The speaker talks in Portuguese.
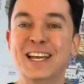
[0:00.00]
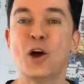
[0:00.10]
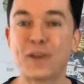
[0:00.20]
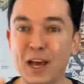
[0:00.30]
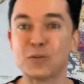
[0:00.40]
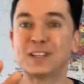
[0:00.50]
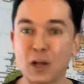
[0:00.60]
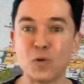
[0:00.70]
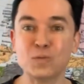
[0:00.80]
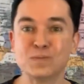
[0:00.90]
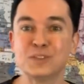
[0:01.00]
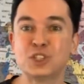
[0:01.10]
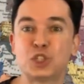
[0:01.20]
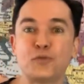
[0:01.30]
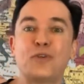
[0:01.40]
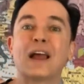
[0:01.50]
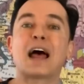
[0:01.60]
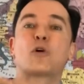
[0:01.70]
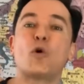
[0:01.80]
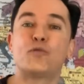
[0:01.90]
Eu quero então te
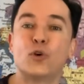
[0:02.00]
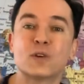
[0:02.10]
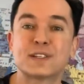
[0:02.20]
falar qual foram